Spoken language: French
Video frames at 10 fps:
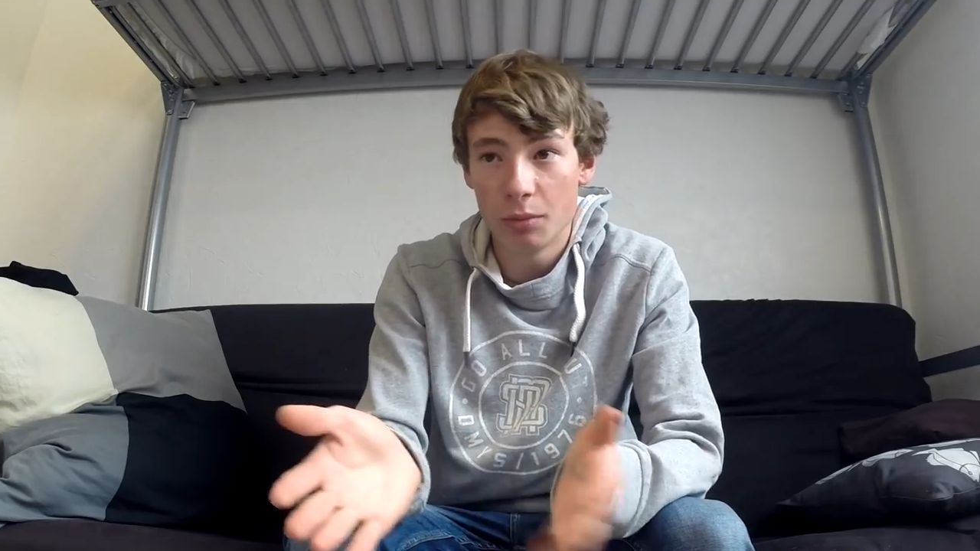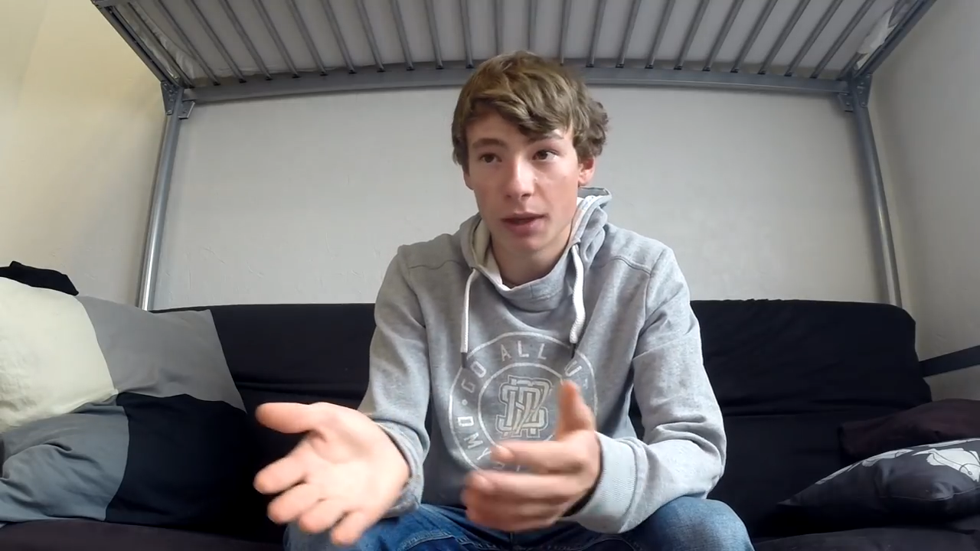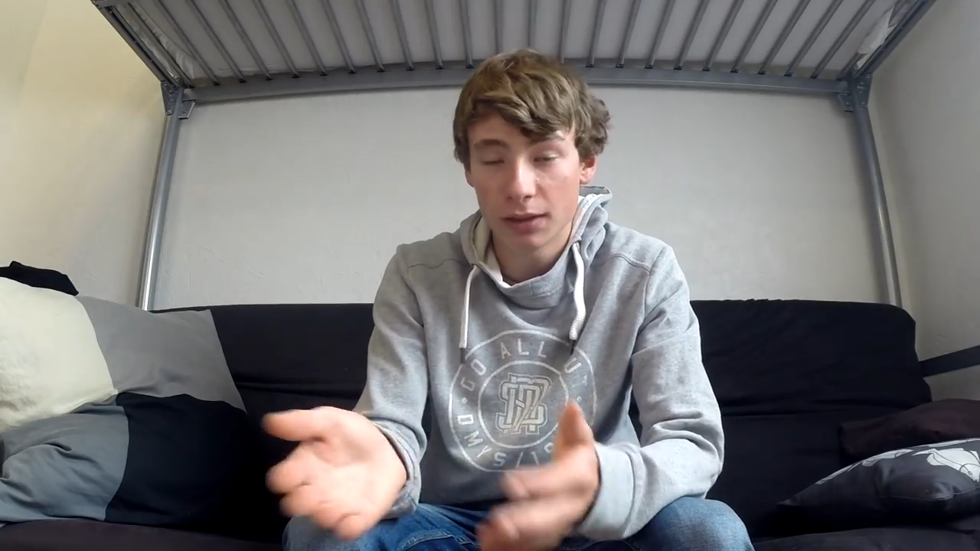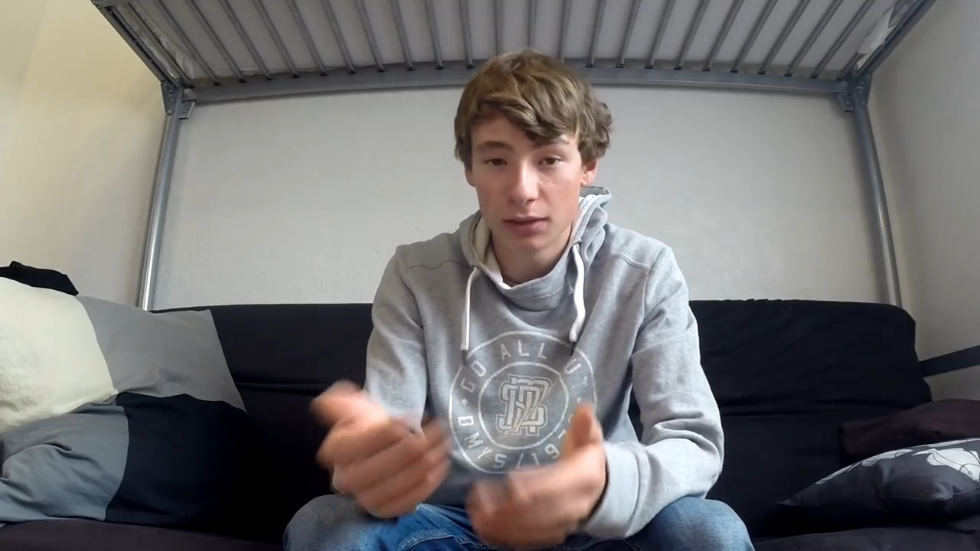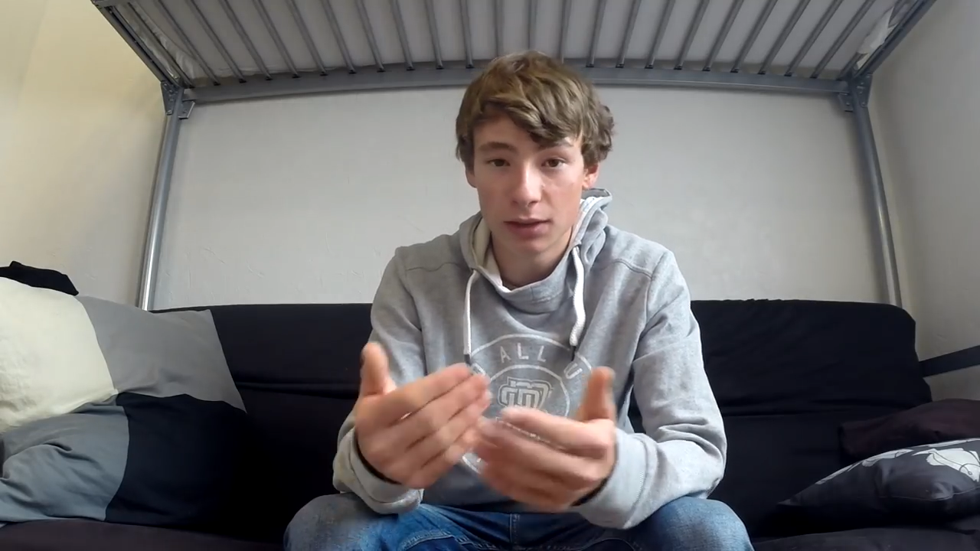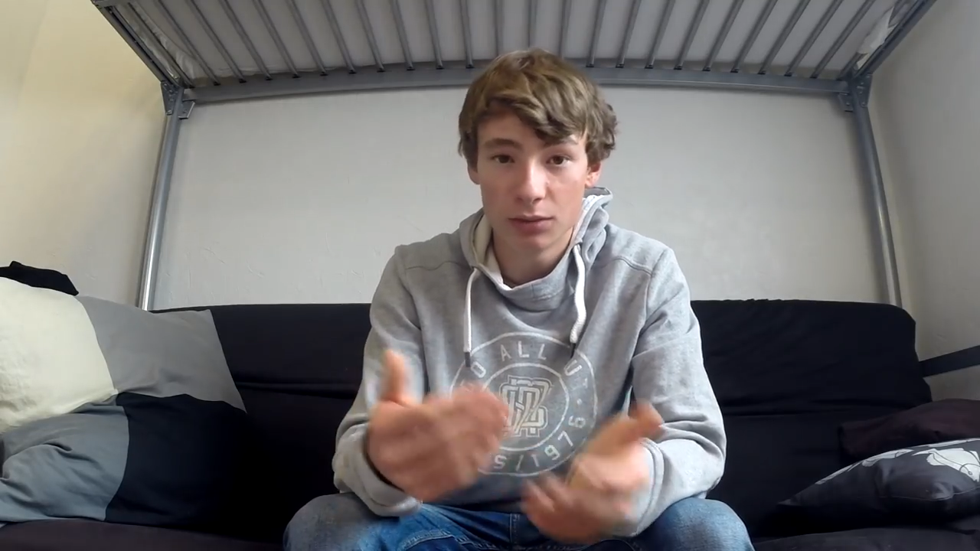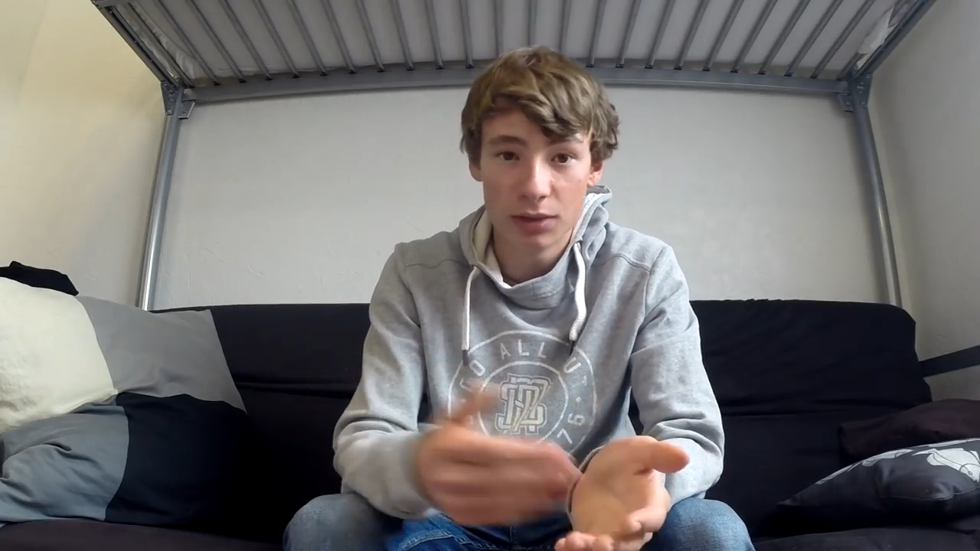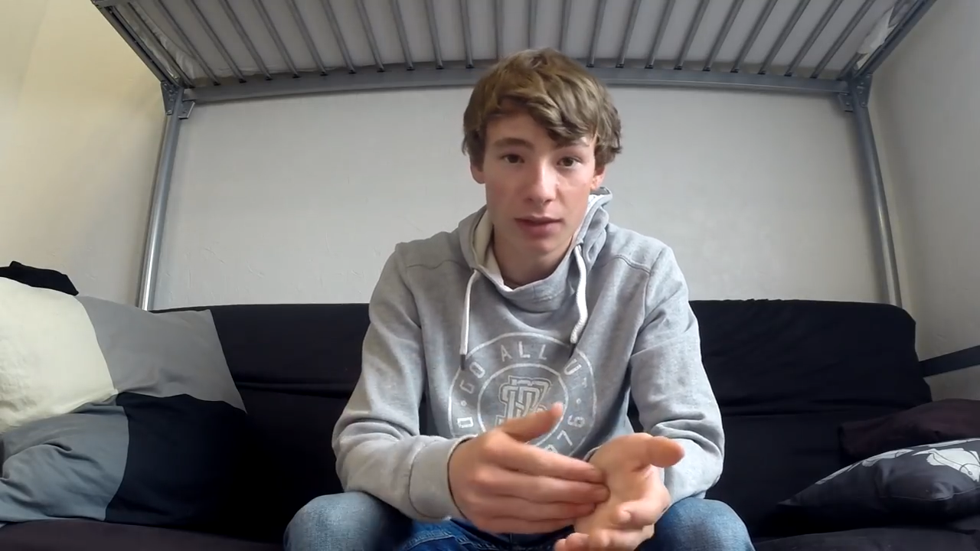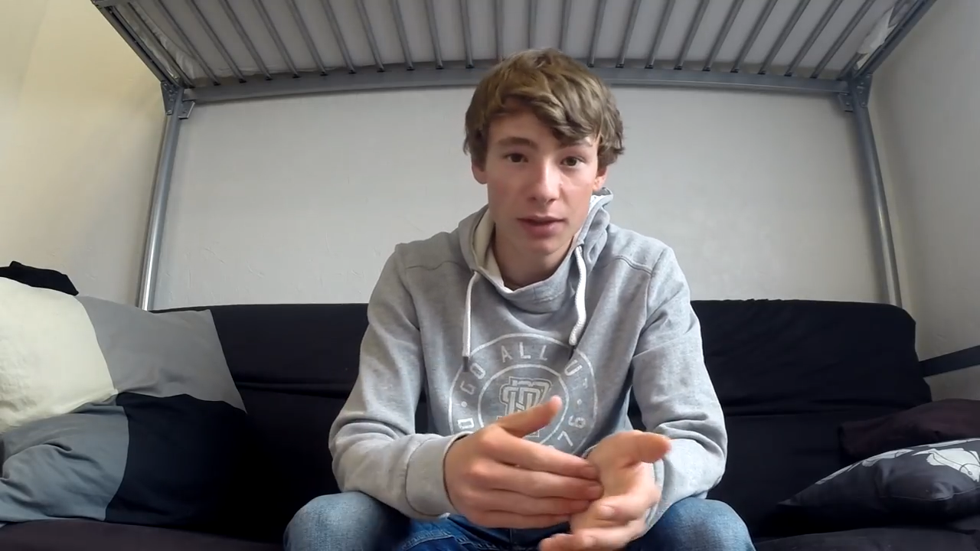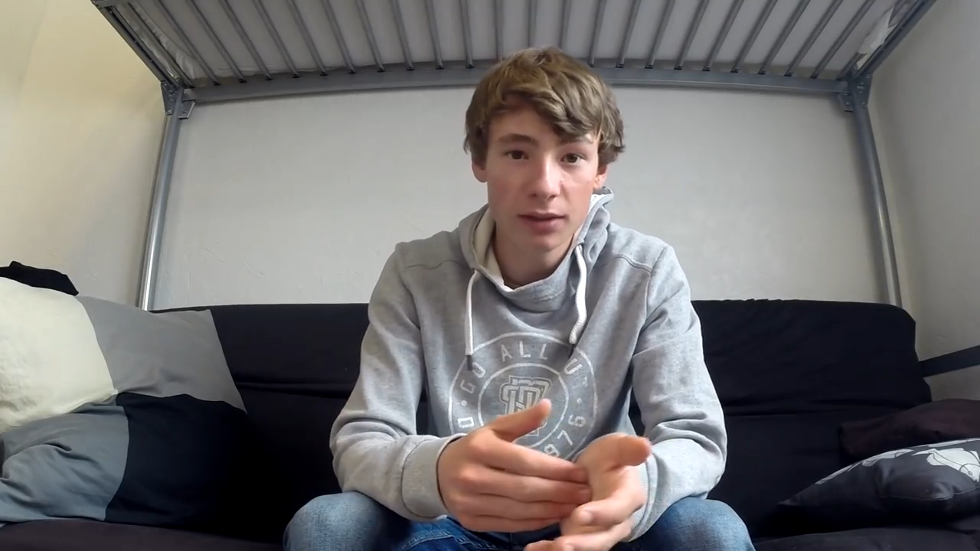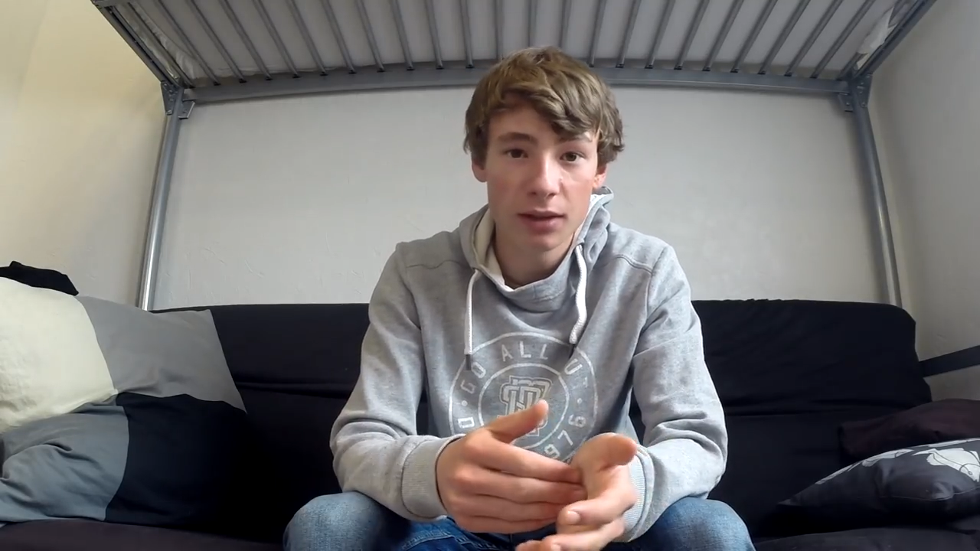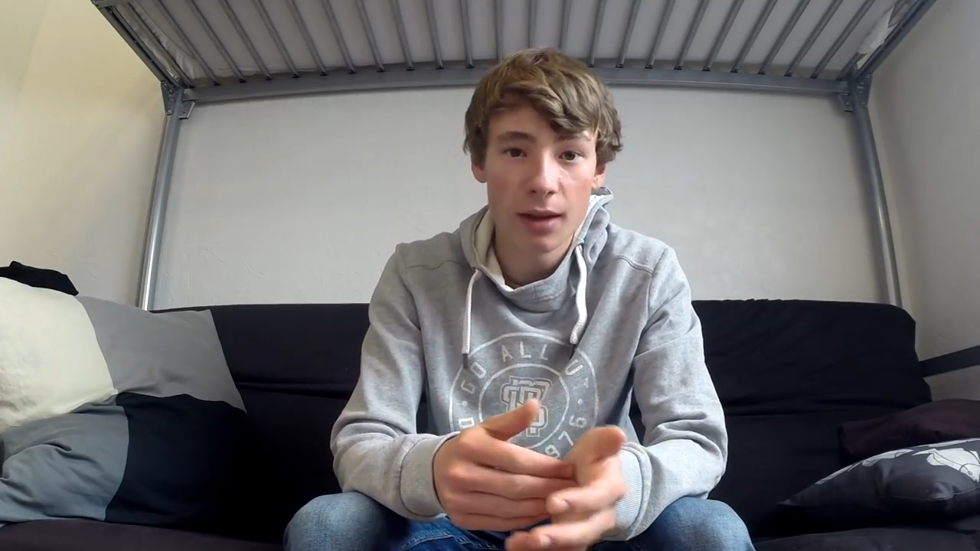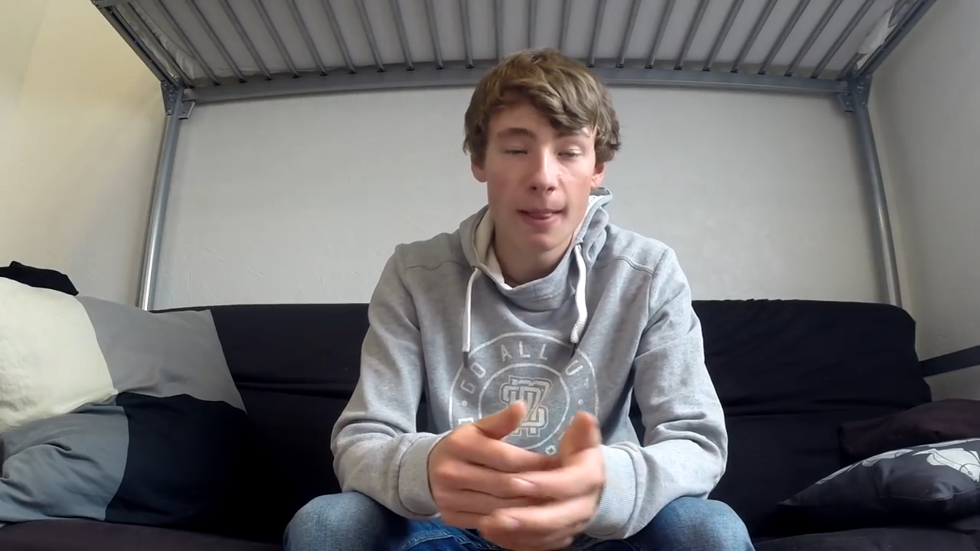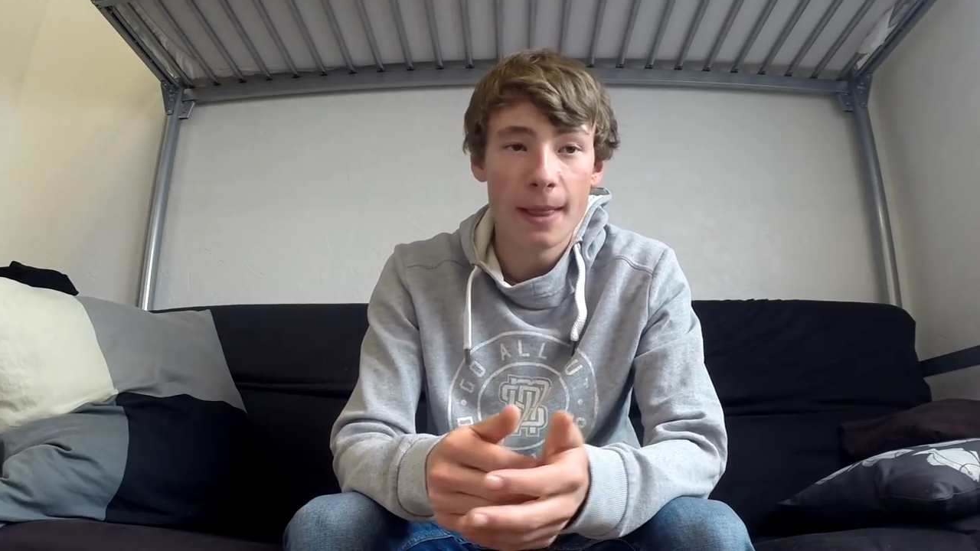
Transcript: personnes qui nous invitent